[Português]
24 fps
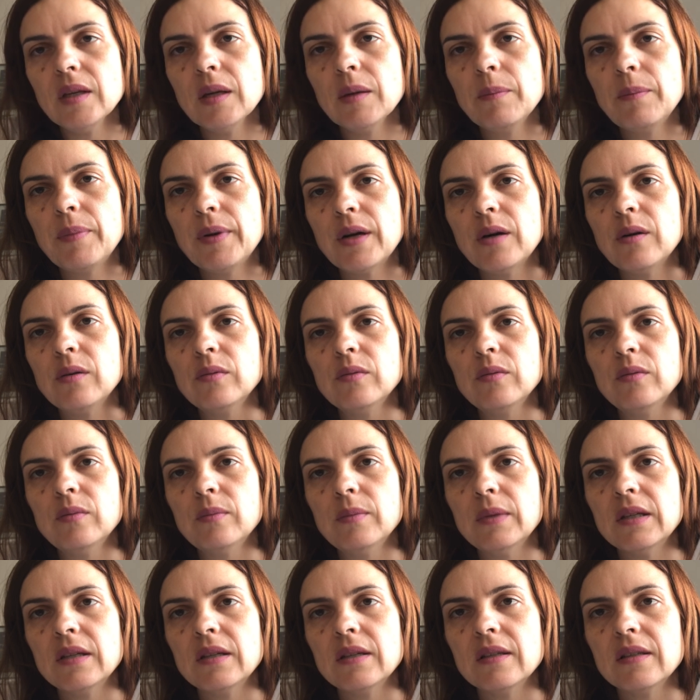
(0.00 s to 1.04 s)
para
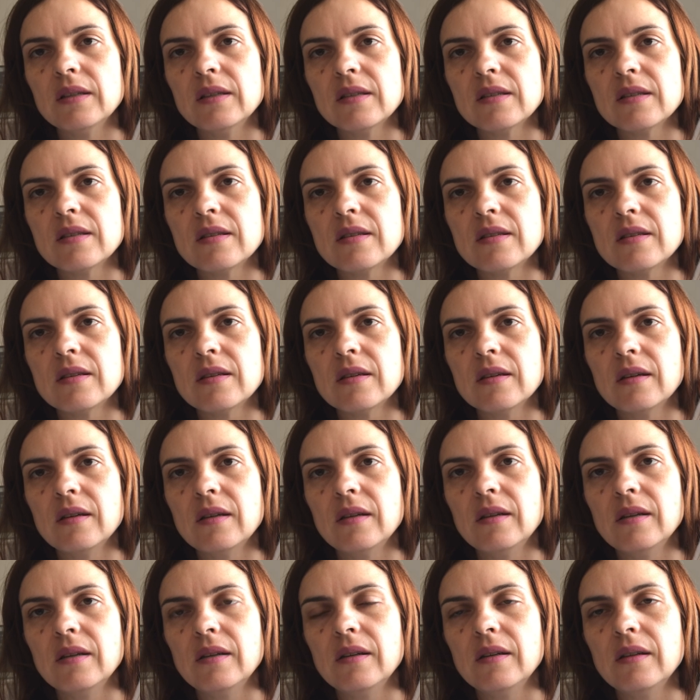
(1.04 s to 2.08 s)
algumas
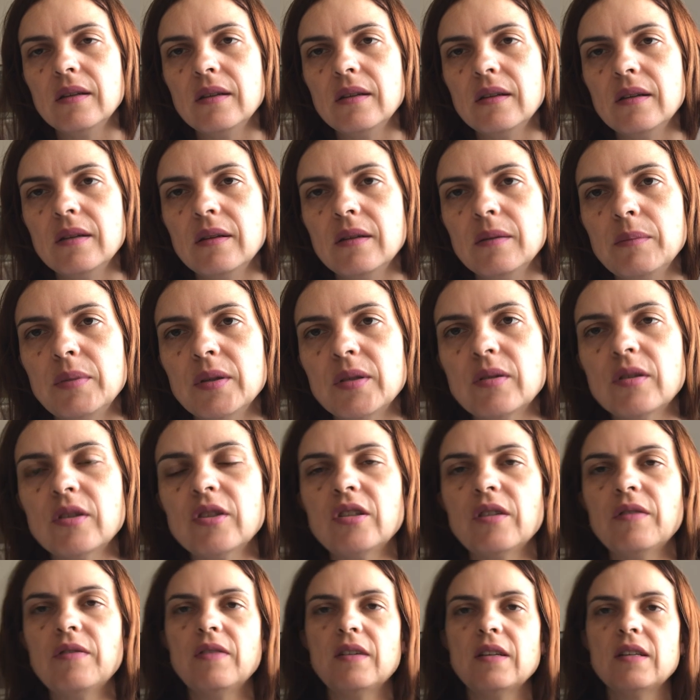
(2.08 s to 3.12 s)
é, pessoas
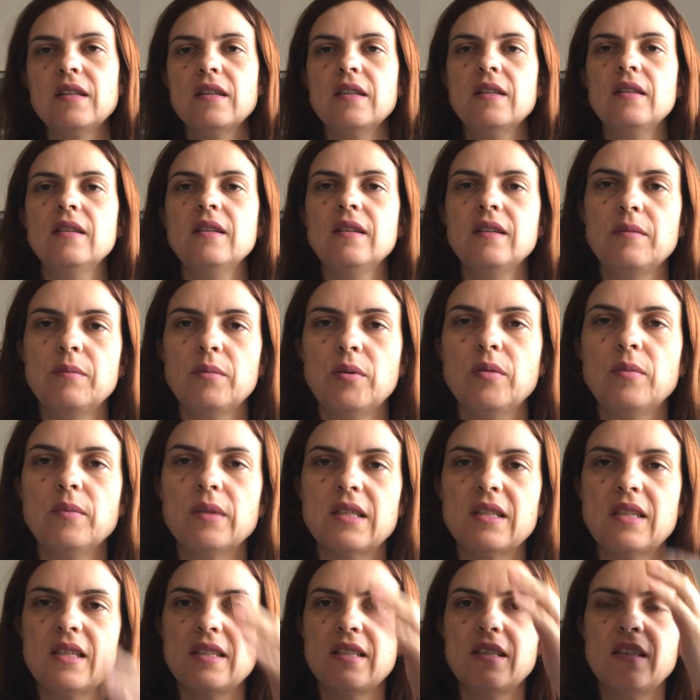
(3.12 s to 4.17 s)
já fazem, para
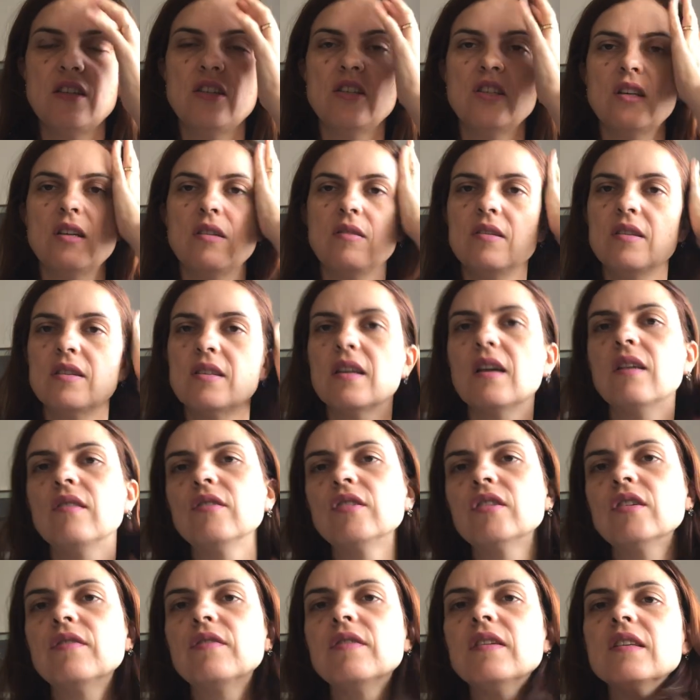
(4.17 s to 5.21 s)
algumas crianças que já não estão,
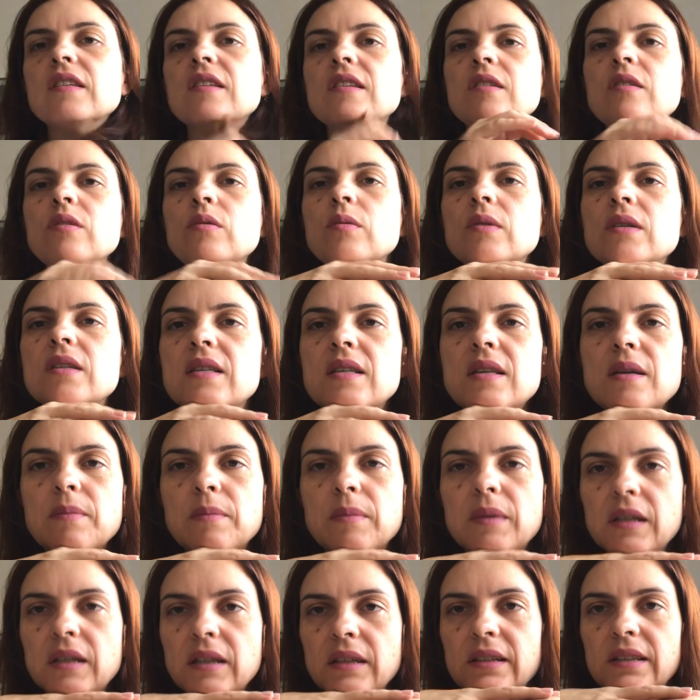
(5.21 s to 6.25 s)
já fazem duas
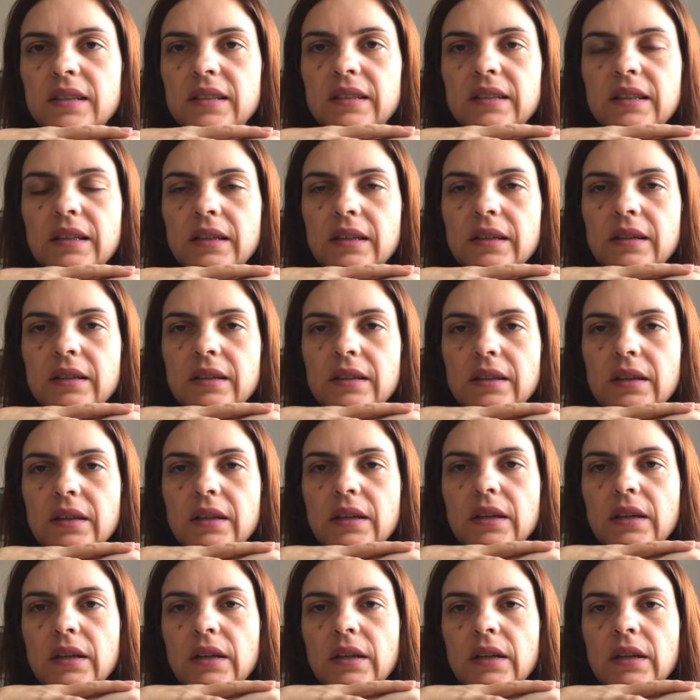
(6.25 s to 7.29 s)
semanas, né?
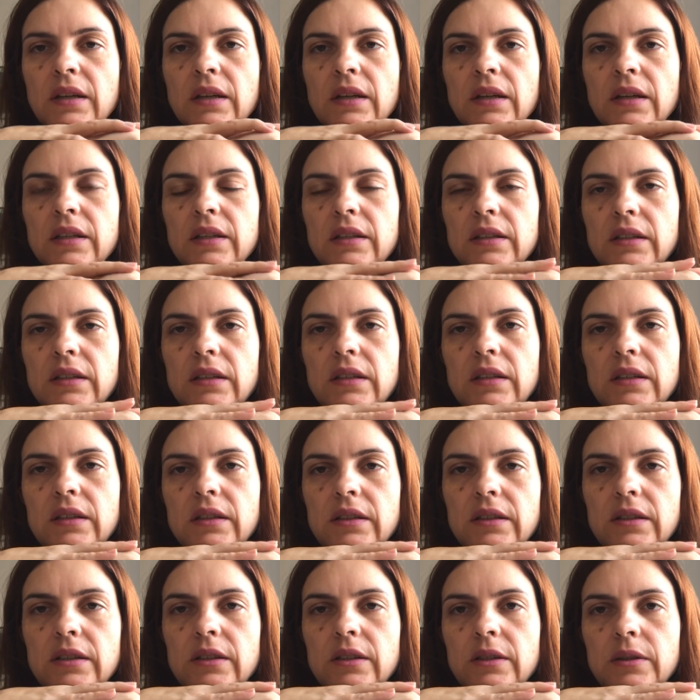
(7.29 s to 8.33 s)

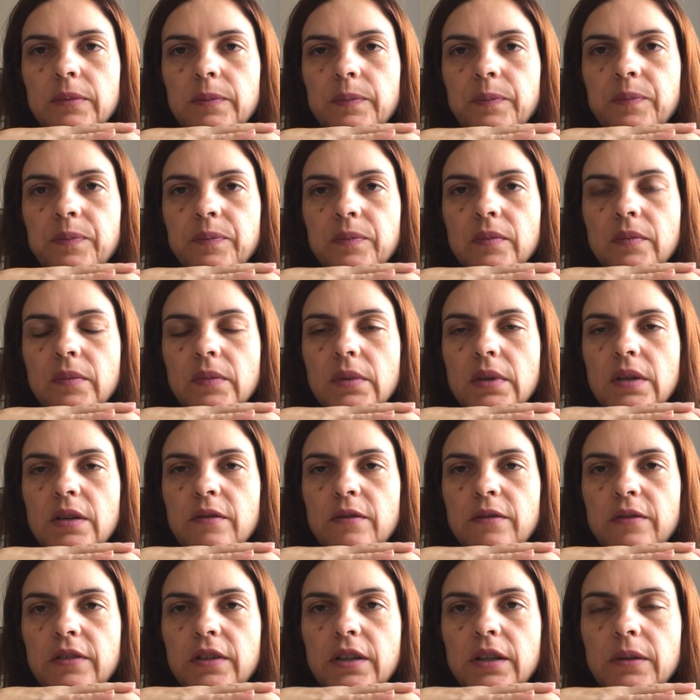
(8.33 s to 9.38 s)
E,
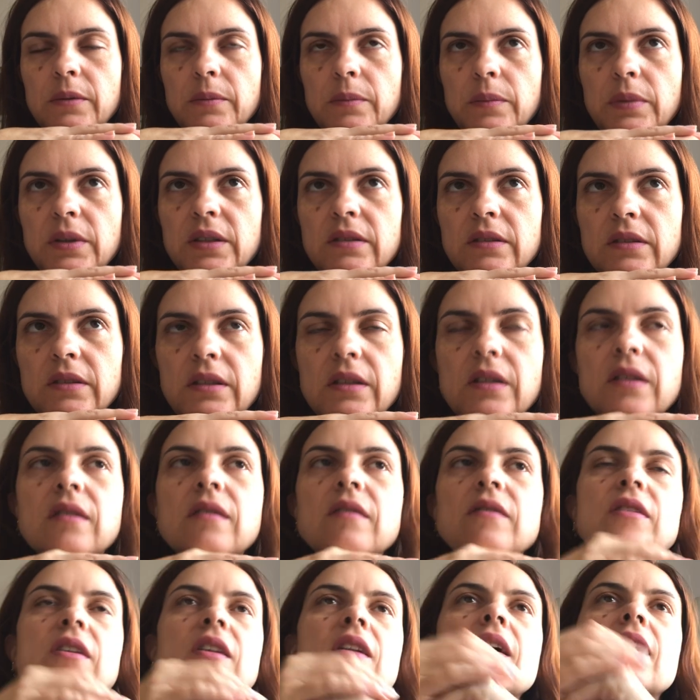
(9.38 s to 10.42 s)
enfim, pensei em
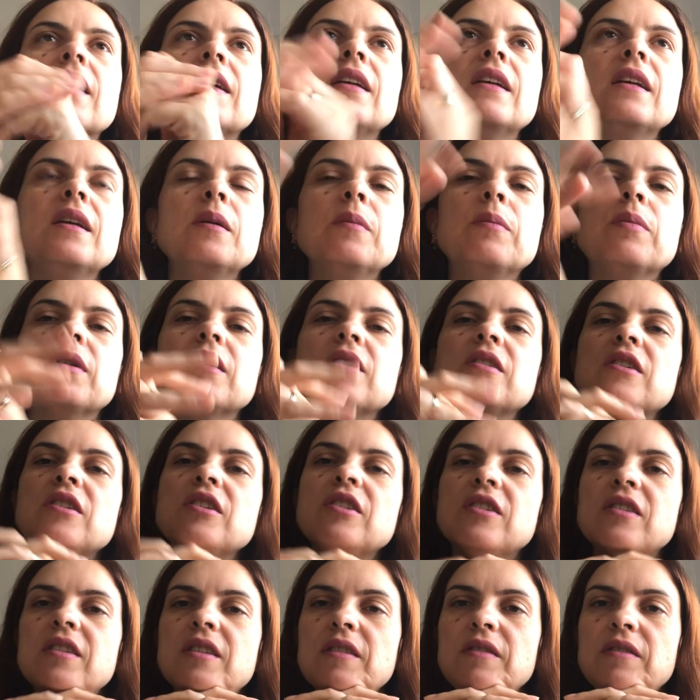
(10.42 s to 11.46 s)
vir aqui para a
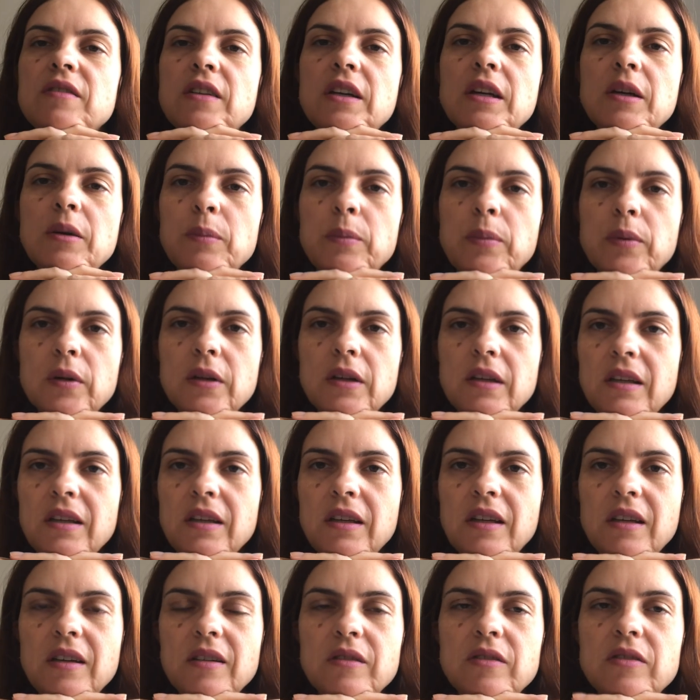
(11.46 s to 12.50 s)
gente se ver um
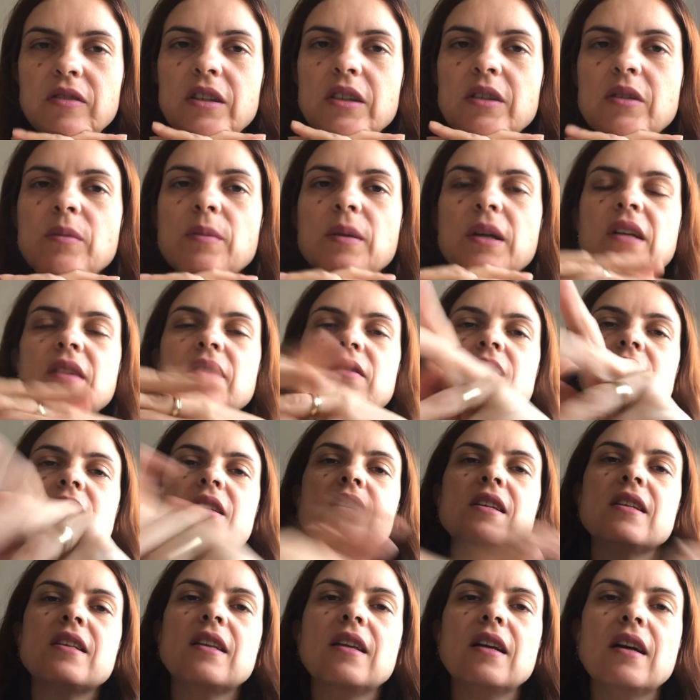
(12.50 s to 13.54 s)
pouquinho, ver como é que você
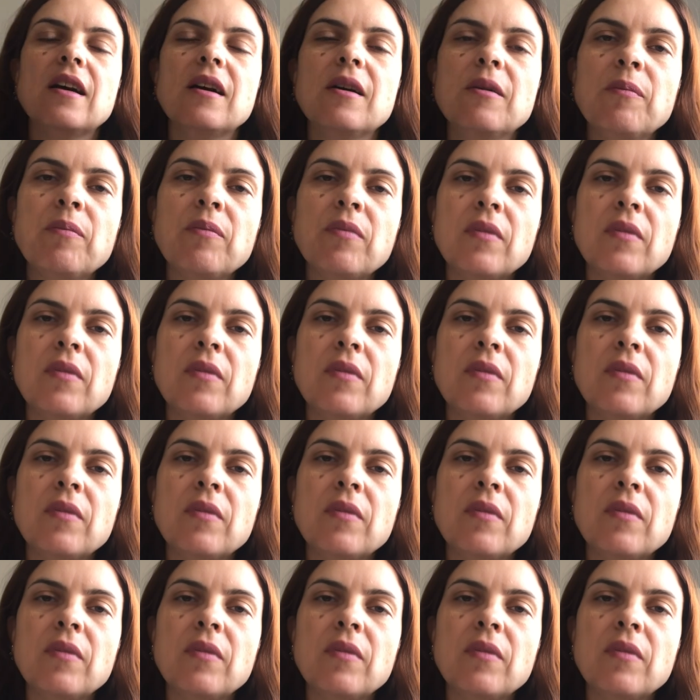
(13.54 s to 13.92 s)
está